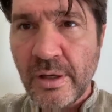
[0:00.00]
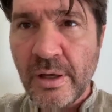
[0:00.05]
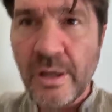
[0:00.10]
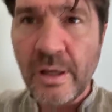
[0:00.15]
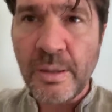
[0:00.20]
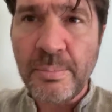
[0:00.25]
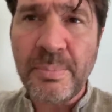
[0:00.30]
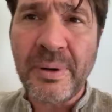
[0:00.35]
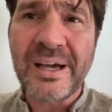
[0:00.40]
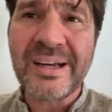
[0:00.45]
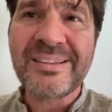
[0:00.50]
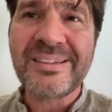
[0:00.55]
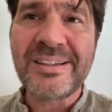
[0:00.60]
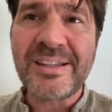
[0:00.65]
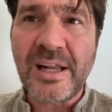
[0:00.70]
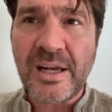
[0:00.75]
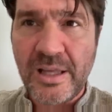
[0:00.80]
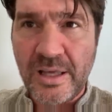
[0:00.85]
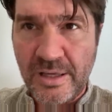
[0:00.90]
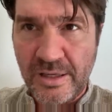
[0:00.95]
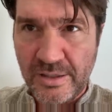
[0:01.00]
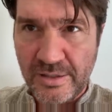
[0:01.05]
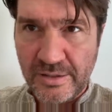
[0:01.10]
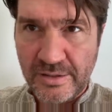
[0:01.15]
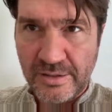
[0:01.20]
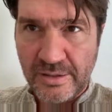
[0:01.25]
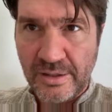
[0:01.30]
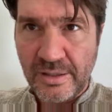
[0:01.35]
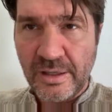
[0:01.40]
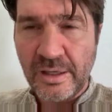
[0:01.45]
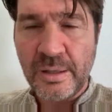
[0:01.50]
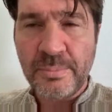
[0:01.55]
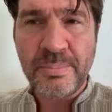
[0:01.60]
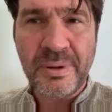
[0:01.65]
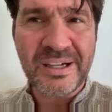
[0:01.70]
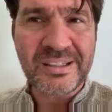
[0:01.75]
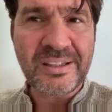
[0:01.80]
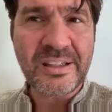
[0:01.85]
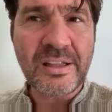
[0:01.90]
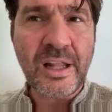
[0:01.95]
Riparti da lì,
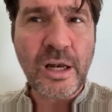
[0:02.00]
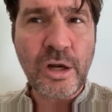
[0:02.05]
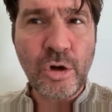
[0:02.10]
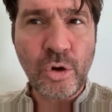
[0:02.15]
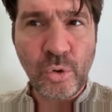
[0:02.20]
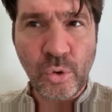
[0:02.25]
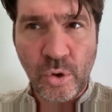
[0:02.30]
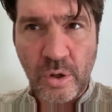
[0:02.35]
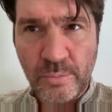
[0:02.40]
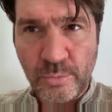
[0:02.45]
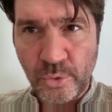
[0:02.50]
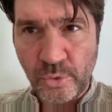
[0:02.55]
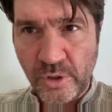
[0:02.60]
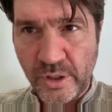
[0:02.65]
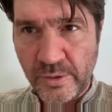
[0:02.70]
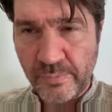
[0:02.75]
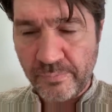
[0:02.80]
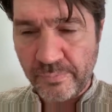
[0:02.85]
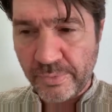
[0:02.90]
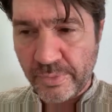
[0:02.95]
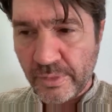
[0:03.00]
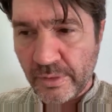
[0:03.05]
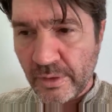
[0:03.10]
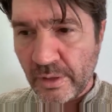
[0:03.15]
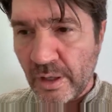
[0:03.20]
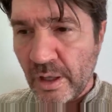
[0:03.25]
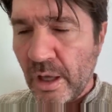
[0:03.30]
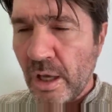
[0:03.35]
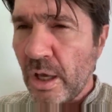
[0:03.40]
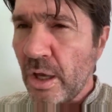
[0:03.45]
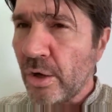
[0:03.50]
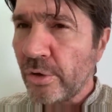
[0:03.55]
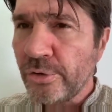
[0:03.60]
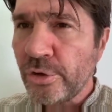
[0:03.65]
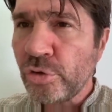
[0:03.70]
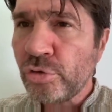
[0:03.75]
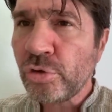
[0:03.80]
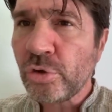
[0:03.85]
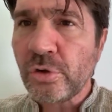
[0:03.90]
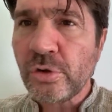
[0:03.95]
riparti dal loro amore e
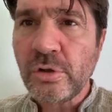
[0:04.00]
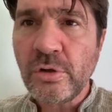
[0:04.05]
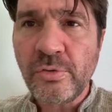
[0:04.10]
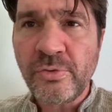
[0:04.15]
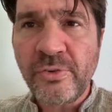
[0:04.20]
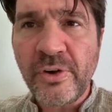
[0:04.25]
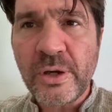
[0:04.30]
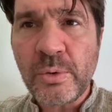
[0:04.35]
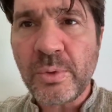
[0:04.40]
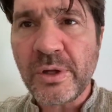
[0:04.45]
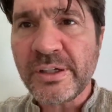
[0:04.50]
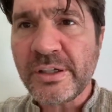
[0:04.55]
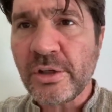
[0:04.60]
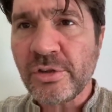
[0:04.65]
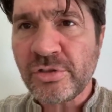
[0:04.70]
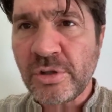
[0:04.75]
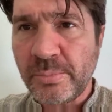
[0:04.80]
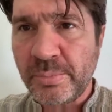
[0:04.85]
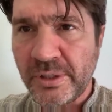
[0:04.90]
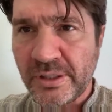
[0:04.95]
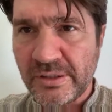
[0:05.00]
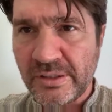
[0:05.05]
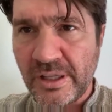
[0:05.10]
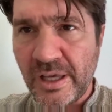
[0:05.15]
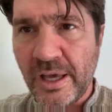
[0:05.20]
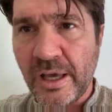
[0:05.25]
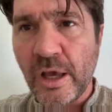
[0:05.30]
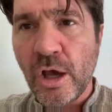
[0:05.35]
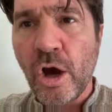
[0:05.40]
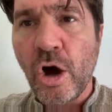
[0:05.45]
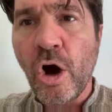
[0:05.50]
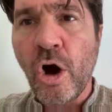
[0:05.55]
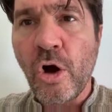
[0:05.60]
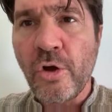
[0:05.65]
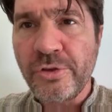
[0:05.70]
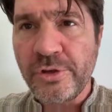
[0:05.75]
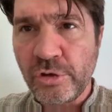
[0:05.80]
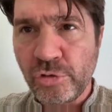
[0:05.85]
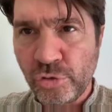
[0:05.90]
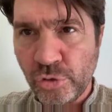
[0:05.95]
ogni giorno fai qualcosa per te,
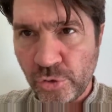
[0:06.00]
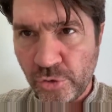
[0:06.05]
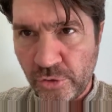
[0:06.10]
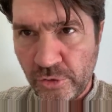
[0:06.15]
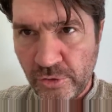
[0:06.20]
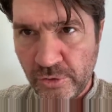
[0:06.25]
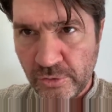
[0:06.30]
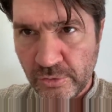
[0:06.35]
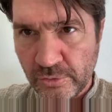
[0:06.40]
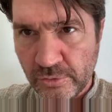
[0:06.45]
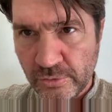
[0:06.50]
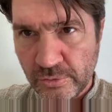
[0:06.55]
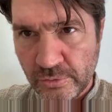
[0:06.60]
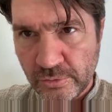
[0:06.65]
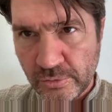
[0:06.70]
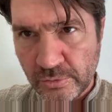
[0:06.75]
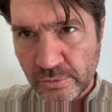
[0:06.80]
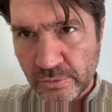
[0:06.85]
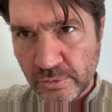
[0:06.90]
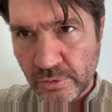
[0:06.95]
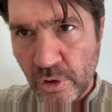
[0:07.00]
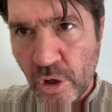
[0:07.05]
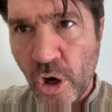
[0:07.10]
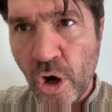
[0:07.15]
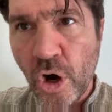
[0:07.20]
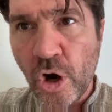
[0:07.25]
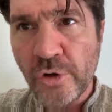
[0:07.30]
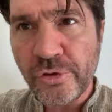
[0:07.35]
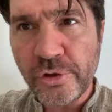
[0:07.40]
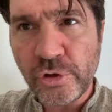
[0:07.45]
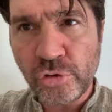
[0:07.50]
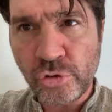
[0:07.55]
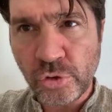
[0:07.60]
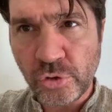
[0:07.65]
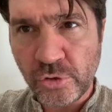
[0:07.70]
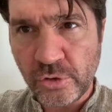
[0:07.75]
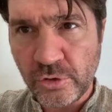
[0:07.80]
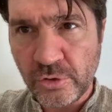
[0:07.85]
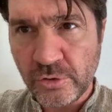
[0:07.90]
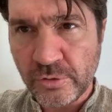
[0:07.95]
ogni giorno, ogni
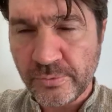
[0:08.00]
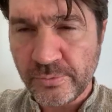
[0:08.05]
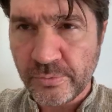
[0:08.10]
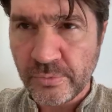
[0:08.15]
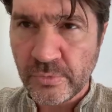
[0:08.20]
giorno.